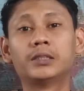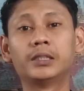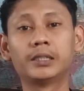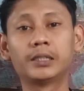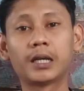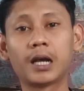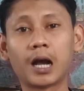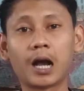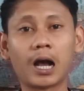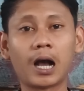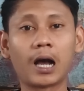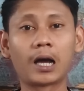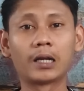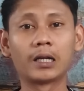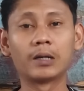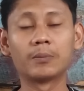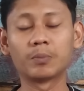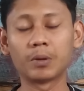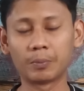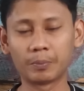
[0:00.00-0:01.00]
jika
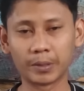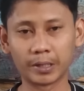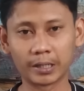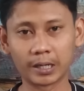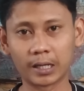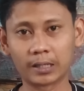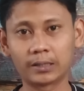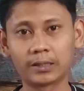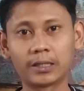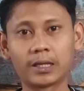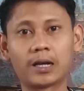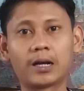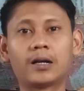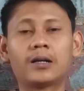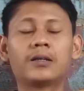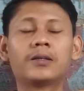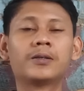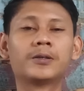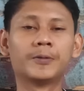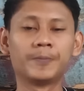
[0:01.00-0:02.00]
ada
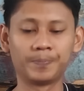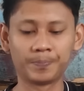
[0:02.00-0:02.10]
peminatnya